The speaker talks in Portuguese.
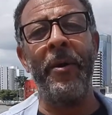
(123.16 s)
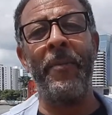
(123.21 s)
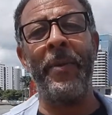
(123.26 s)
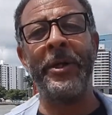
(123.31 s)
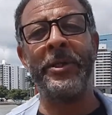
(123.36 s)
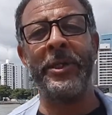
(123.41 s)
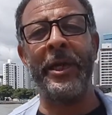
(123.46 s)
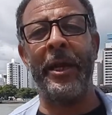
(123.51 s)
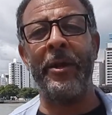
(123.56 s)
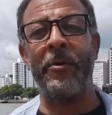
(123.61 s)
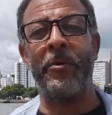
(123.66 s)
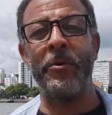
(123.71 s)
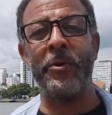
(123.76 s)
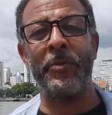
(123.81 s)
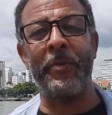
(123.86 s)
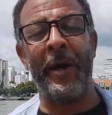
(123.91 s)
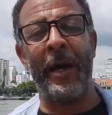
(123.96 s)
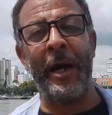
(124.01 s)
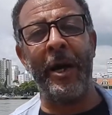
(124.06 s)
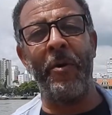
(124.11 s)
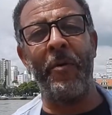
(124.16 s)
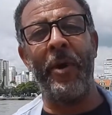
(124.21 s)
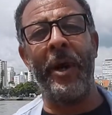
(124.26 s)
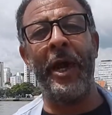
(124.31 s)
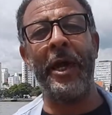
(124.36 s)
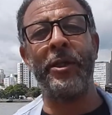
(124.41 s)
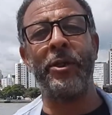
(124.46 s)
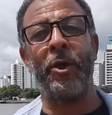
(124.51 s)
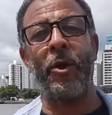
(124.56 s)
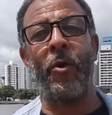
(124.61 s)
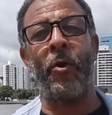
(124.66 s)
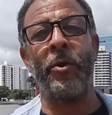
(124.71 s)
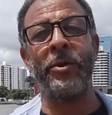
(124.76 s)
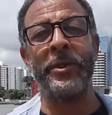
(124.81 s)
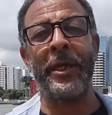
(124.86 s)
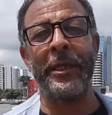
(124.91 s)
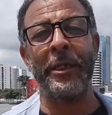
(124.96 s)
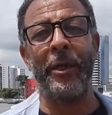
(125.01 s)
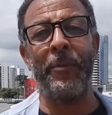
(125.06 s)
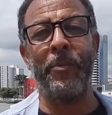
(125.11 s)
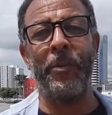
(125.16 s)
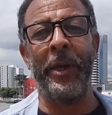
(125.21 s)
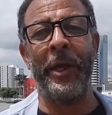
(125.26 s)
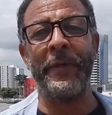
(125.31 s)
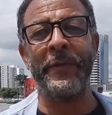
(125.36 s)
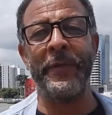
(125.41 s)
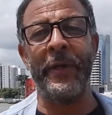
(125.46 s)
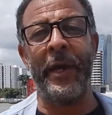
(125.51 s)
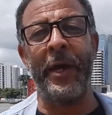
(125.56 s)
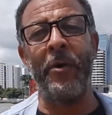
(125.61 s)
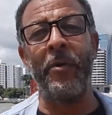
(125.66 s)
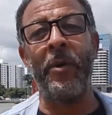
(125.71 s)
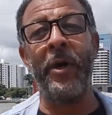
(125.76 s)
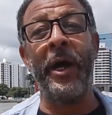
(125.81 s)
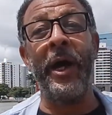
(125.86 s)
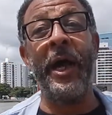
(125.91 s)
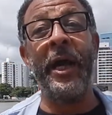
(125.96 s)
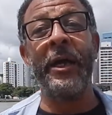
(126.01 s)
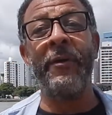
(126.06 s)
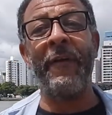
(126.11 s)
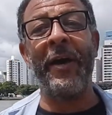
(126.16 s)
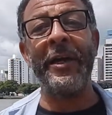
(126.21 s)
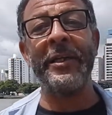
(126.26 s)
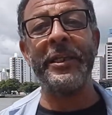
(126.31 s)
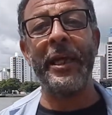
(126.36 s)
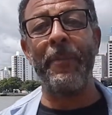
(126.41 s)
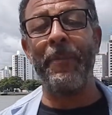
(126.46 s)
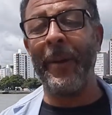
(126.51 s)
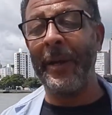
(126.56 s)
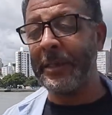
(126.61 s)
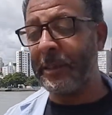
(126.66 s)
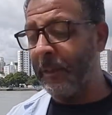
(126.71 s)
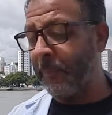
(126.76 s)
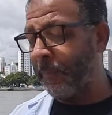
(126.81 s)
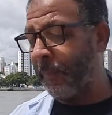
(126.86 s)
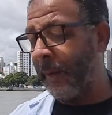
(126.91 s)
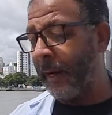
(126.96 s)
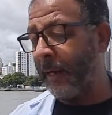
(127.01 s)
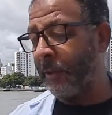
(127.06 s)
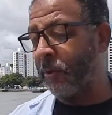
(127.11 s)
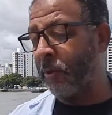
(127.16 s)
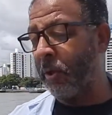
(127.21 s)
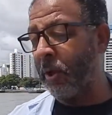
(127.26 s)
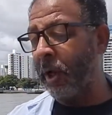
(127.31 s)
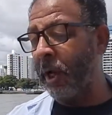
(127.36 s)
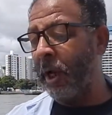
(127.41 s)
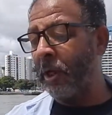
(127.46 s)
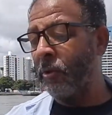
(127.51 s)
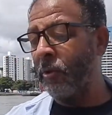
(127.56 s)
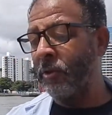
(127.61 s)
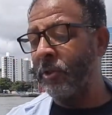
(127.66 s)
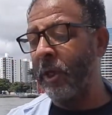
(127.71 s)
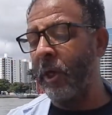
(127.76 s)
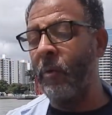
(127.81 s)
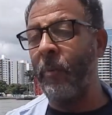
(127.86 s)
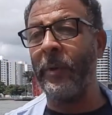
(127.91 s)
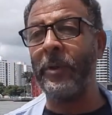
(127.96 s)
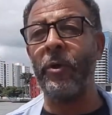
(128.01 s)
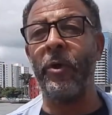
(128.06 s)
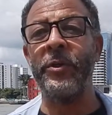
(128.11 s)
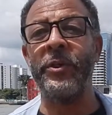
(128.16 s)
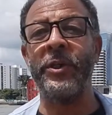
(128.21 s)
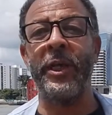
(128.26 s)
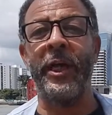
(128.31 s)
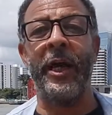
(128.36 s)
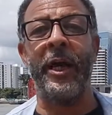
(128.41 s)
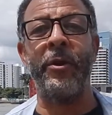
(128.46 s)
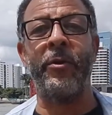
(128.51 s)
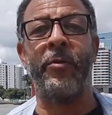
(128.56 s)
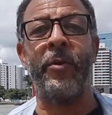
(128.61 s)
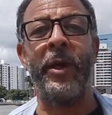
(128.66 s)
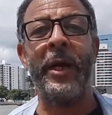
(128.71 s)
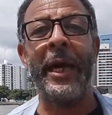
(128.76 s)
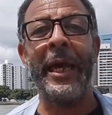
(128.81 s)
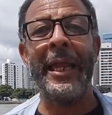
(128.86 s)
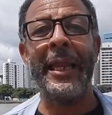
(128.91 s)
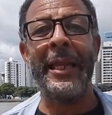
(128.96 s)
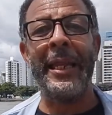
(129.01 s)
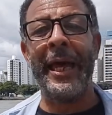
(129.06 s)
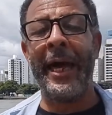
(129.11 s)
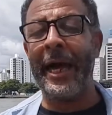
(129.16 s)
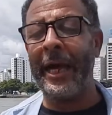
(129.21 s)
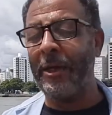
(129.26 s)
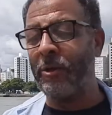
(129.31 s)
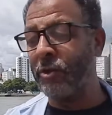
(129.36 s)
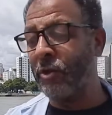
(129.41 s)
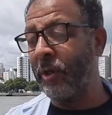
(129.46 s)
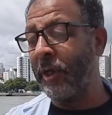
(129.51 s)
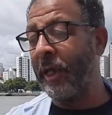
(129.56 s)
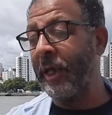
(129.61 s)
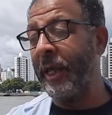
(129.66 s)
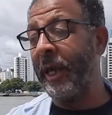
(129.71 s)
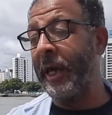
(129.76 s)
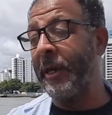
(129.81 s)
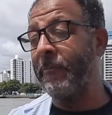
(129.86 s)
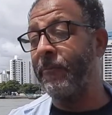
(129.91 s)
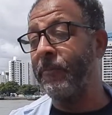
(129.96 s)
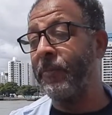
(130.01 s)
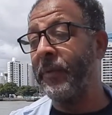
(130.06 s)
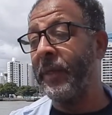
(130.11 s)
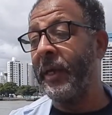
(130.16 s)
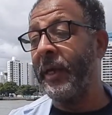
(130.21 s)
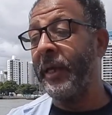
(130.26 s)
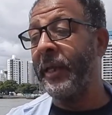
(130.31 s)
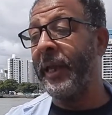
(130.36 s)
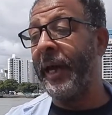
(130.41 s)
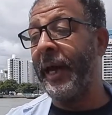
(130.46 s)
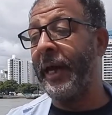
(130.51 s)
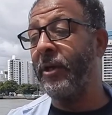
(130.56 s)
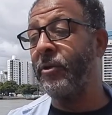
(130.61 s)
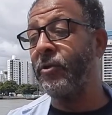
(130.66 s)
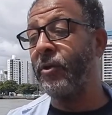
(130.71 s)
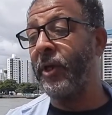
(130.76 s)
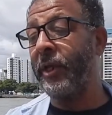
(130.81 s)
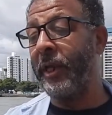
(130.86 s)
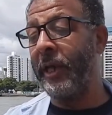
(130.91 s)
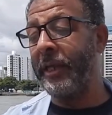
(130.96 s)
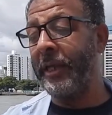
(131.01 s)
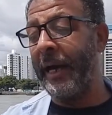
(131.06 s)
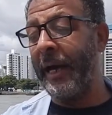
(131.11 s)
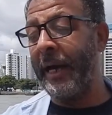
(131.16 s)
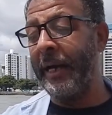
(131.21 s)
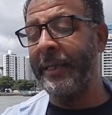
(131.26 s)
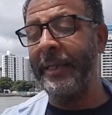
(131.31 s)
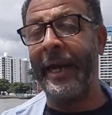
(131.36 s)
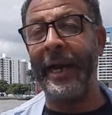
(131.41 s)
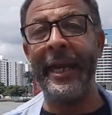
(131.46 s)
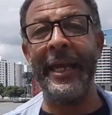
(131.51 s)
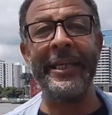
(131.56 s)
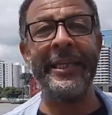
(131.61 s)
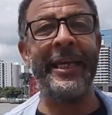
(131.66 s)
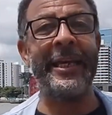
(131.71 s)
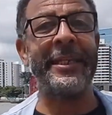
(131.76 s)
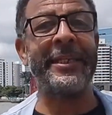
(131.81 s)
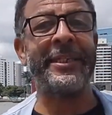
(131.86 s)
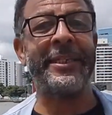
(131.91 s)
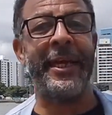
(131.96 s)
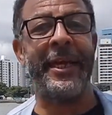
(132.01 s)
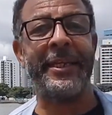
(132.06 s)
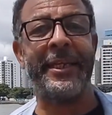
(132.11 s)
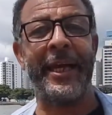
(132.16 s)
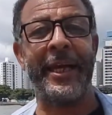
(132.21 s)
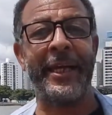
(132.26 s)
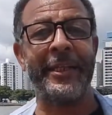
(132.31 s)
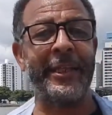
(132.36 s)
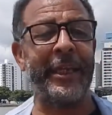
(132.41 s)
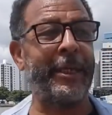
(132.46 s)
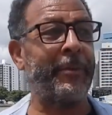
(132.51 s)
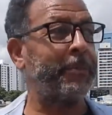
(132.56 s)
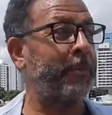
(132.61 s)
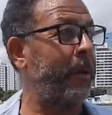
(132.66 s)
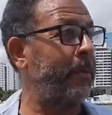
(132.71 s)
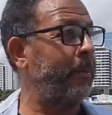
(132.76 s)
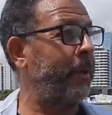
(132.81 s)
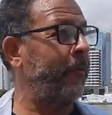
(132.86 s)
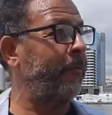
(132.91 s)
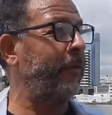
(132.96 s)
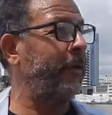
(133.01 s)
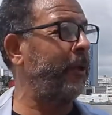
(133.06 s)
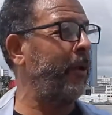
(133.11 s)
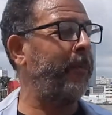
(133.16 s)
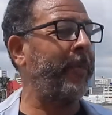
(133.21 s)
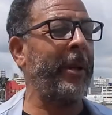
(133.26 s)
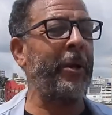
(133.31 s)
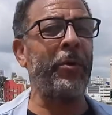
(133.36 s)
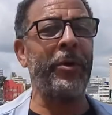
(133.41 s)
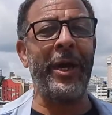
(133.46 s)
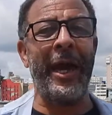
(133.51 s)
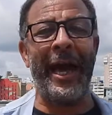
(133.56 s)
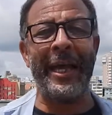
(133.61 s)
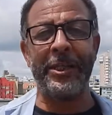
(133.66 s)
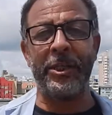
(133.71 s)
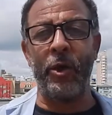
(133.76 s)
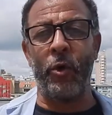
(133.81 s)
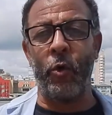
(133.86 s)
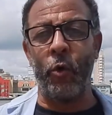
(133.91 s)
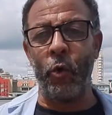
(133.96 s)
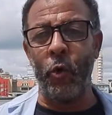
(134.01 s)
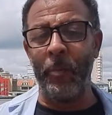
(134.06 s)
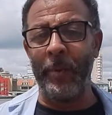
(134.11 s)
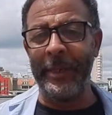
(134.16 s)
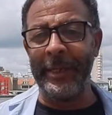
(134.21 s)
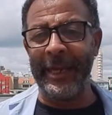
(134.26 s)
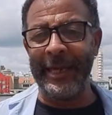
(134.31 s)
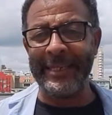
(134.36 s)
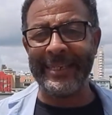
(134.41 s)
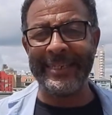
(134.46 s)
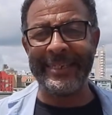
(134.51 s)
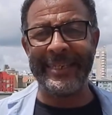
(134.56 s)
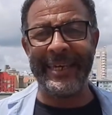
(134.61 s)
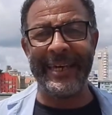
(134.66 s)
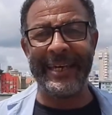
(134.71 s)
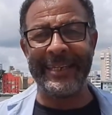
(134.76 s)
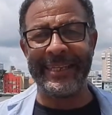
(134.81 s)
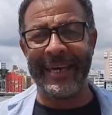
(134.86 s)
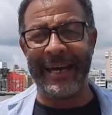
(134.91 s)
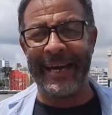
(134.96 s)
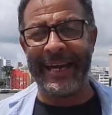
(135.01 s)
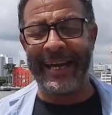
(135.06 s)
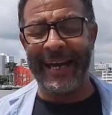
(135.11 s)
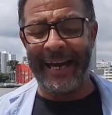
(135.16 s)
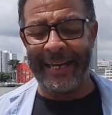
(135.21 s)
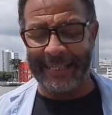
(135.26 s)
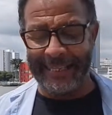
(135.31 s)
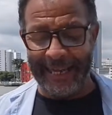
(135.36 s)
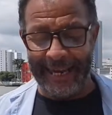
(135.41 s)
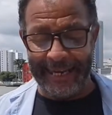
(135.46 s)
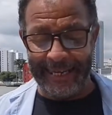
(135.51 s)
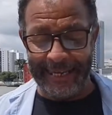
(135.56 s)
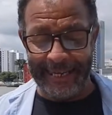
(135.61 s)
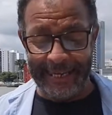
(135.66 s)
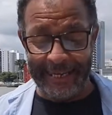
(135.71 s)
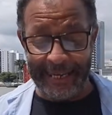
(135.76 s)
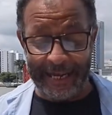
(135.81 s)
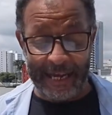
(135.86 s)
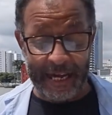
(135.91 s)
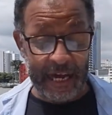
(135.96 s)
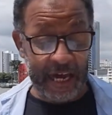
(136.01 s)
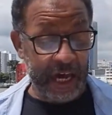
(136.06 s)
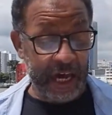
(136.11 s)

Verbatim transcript: Marcelo Guzmão, entre outros da tripulação, que vai estar participando do circuito oceânico lá em Jurerê lá em Jurerê, na, na, ilha de Santa Catarina, promovido pelo Yacht Clube de Santa Catarina.